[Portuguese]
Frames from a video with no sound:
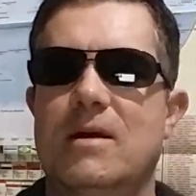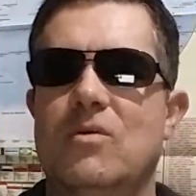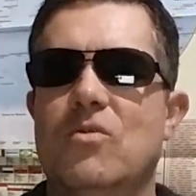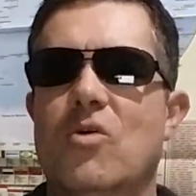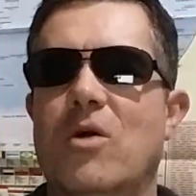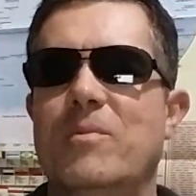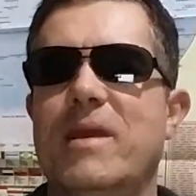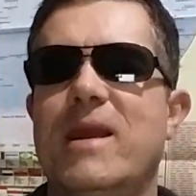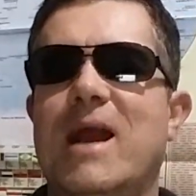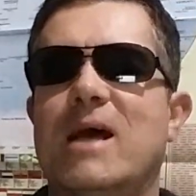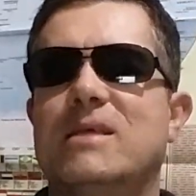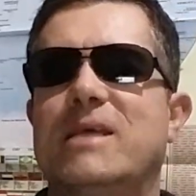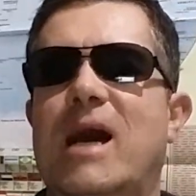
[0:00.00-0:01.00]
o homem
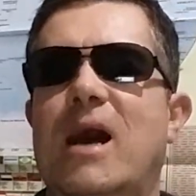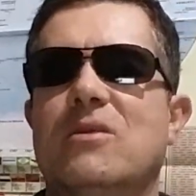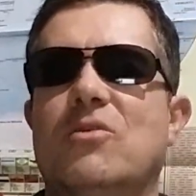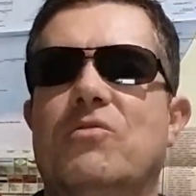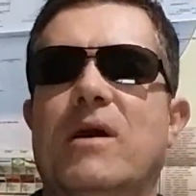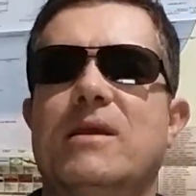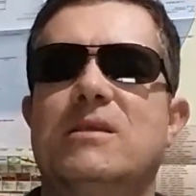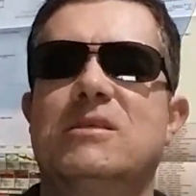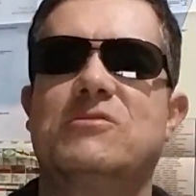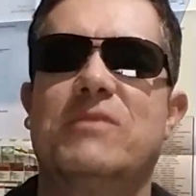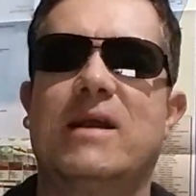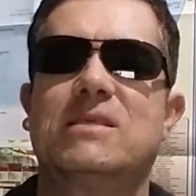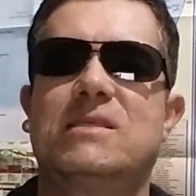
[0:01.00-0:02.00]
casado vai
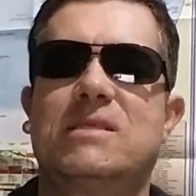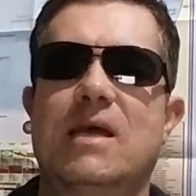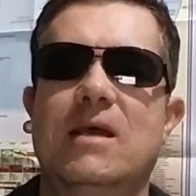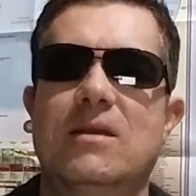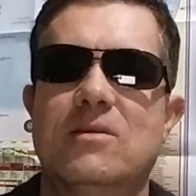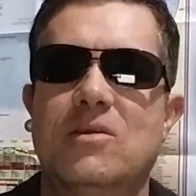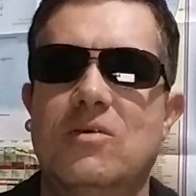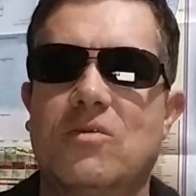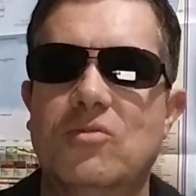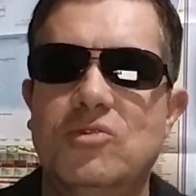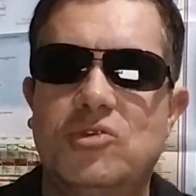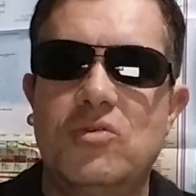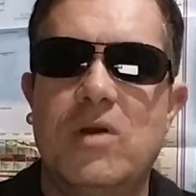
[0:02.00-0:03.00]
disfarçando
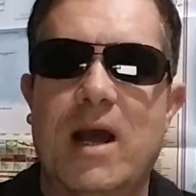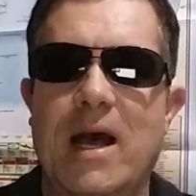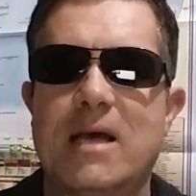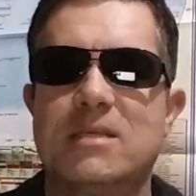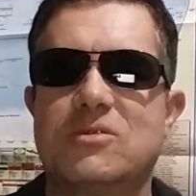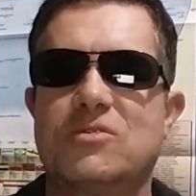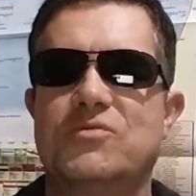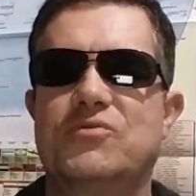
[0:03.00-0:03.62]
com churrasco,